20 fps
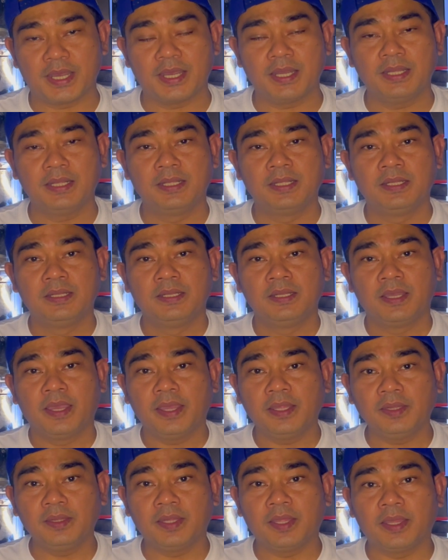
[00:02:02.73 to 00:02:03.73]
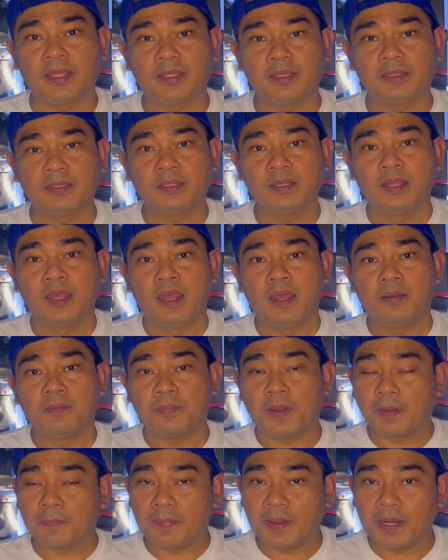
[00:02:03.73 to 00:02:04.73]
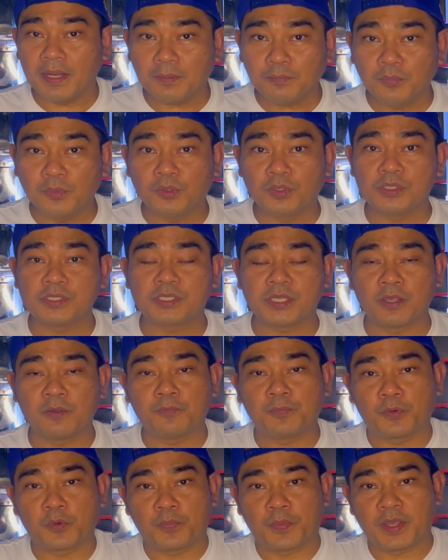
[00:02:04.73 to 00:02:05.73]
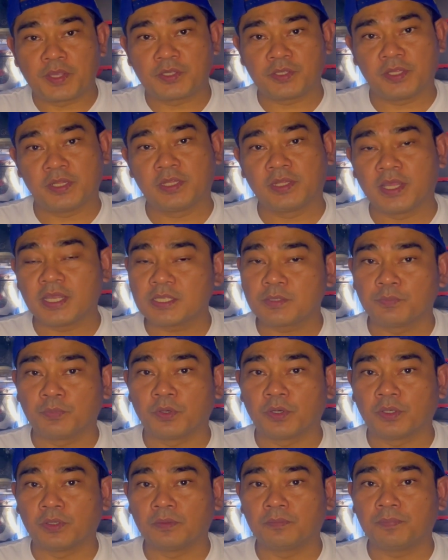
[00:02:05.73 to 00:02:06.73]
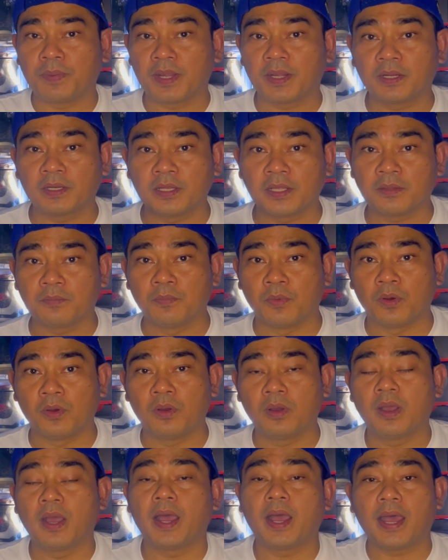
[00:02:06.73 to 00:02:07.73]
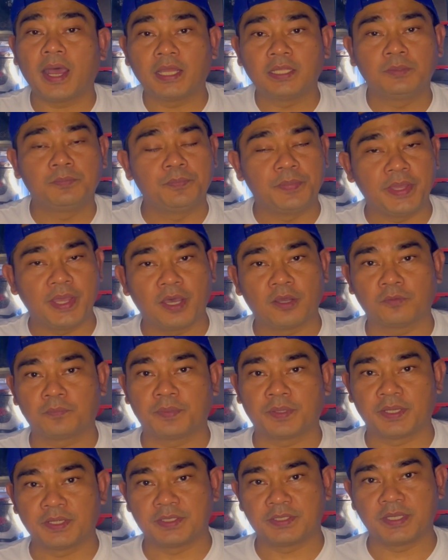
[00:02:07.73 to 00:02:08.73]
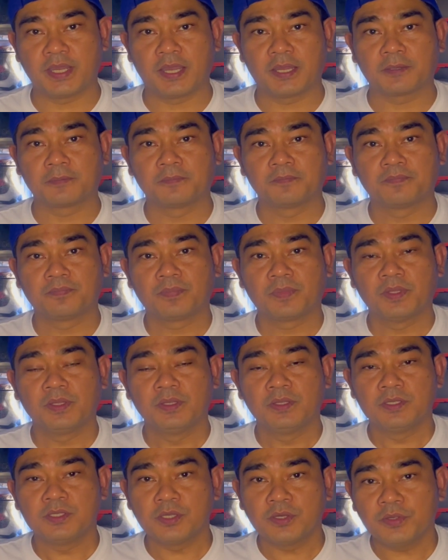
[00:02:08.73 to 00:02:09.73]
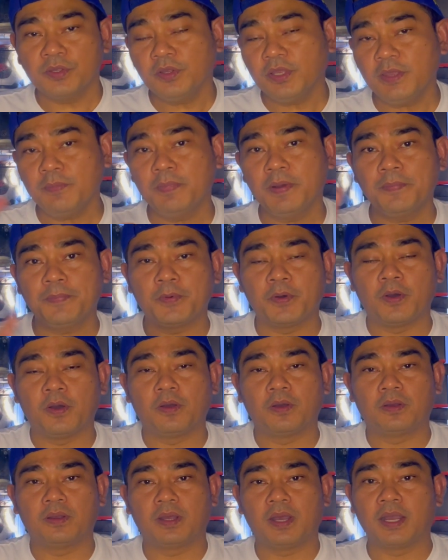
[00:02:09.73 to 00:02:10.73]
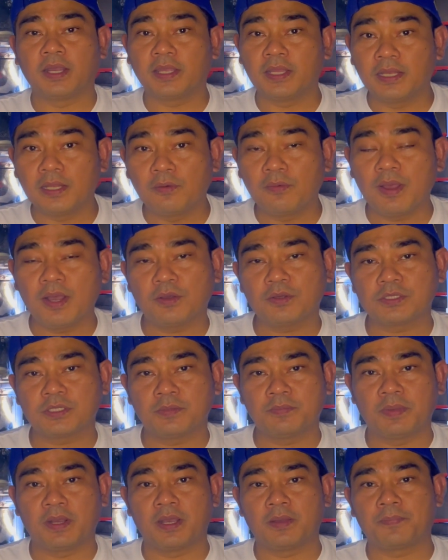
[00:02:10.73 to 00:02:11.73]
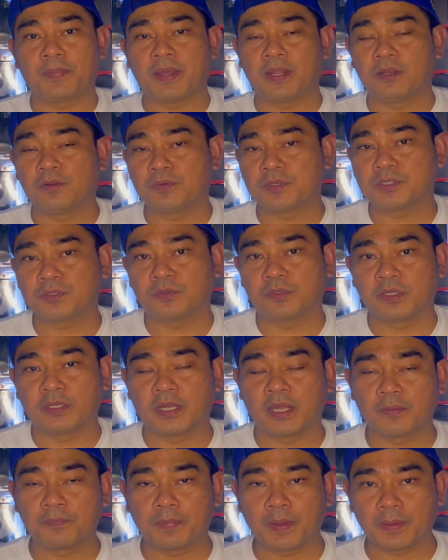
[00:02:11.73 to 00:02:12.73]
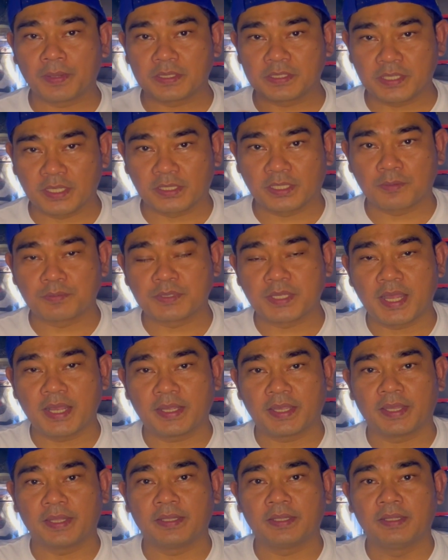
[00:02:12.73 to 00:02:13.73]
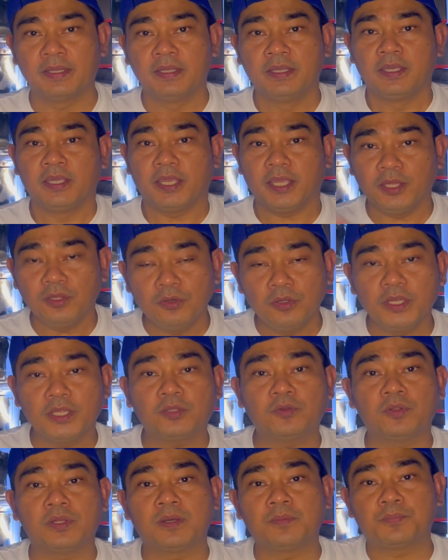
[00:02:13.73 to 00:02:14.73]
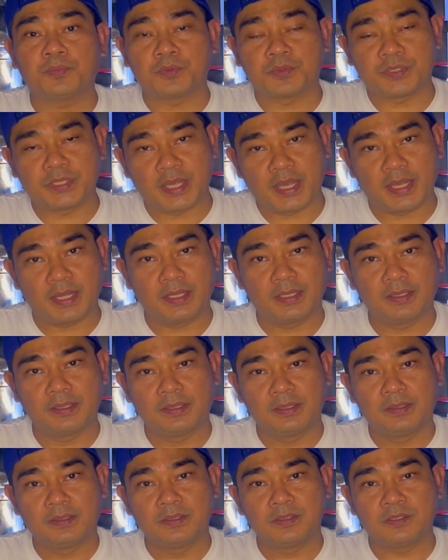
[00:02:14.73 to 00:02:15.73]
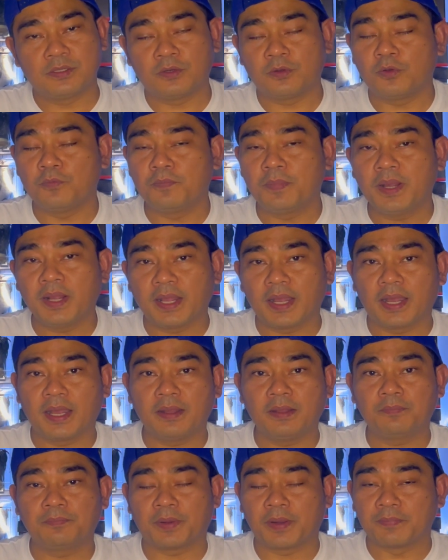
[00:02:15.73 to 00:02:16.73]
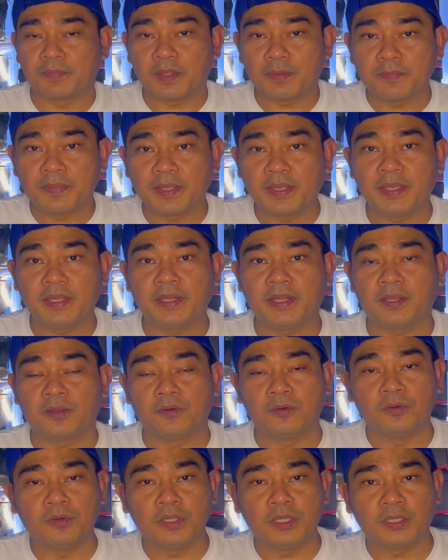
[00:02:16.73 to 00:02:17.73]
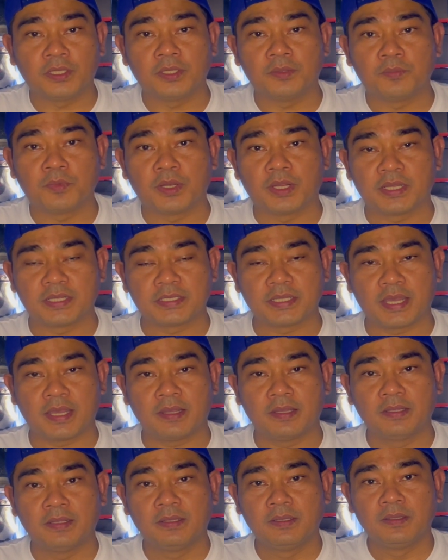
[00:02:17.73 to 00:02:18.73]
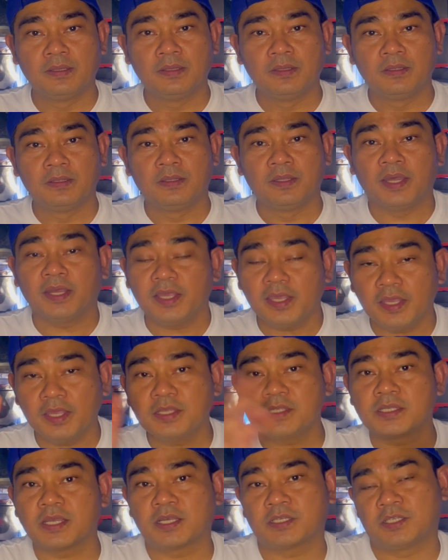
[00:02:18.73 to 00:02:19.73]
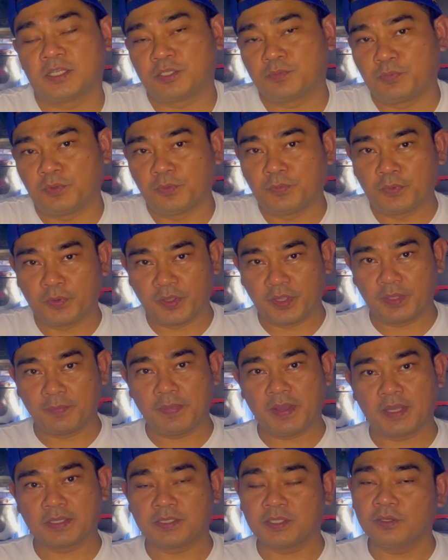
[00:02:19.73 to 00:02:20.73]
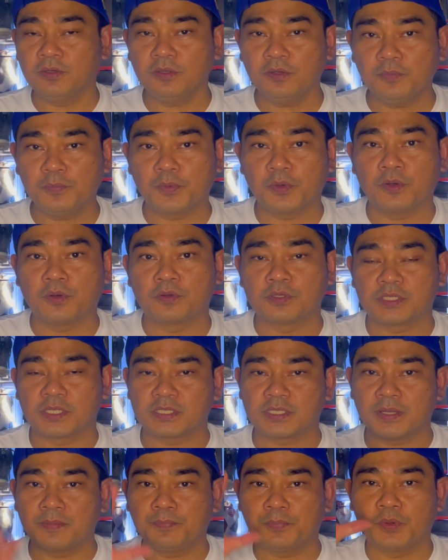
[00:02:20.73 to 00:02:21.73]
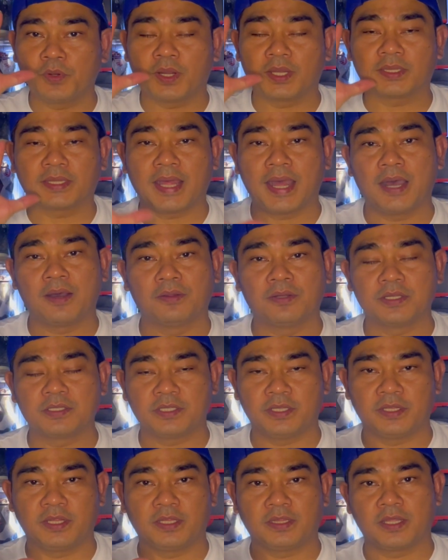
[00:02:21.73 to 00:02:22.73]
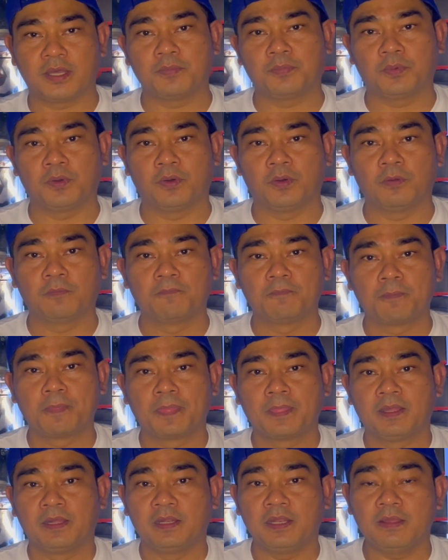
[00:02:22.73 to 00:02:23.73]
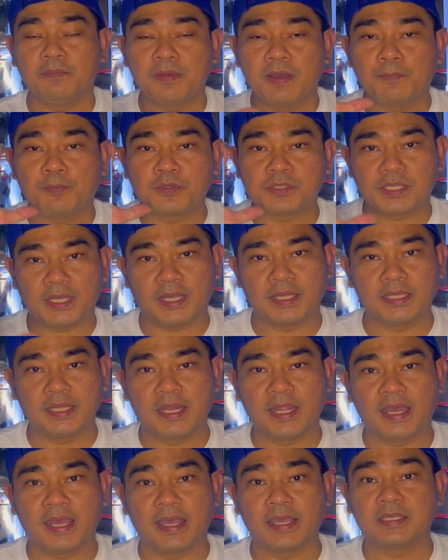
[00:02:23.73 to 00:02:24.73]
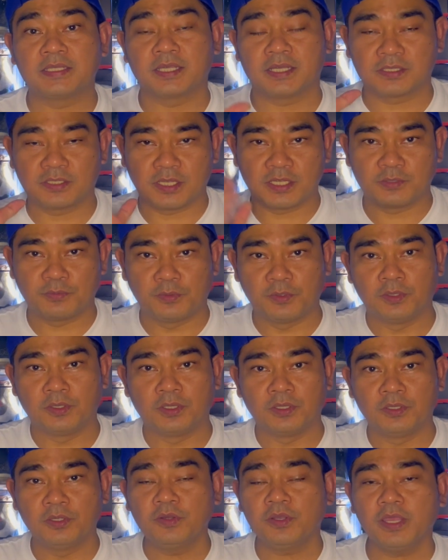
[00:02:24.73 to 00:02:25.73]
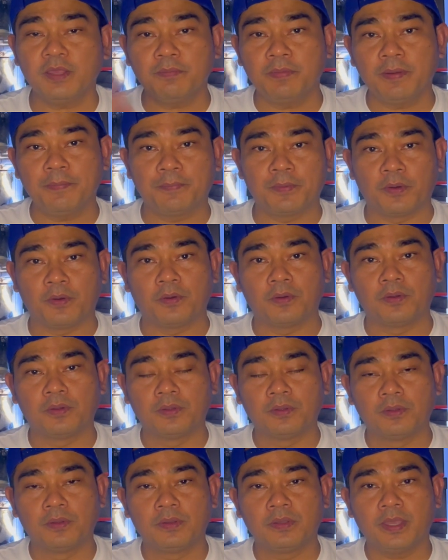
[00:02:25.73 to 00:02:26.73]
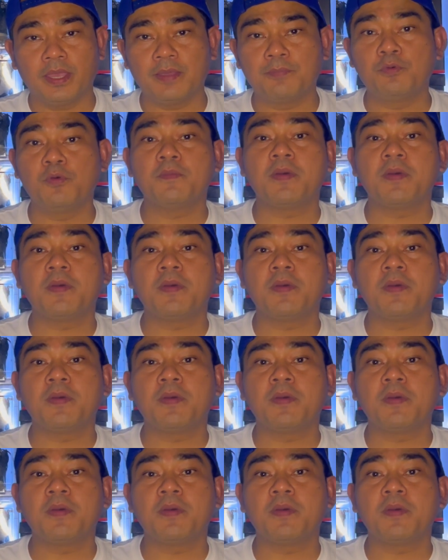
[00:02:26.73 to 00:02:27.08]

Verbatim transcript: siya, and then pagbalik mo dun sa yung professional dashboard, pag-click mo, ad payout pa rin siya. So yung iba po, ang ginawa ko sa mga followers ko na nagpa setup sa akin, inulit ko lang po siya So, kumbaga, from the beginning, ulitin mo lang siya. Magiging successful po yung iba. Siguro po, kung sa sampung katao na sinet up ko, lima po sa kanila ay successful. Yung iba po, eh